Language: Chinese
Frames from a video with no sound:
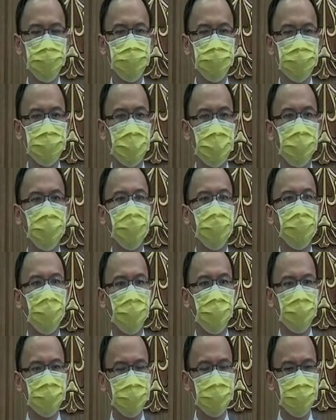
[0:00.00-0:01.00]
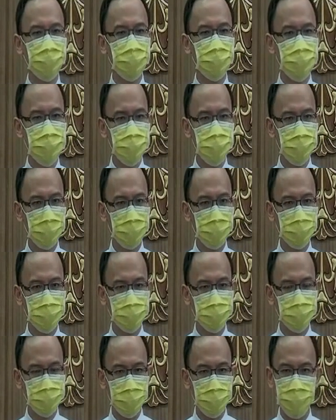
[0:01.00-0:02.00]
许在我们的
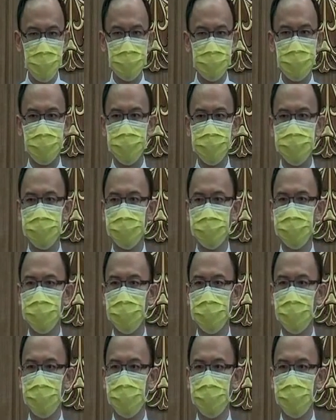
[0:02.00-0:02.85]
生命当中，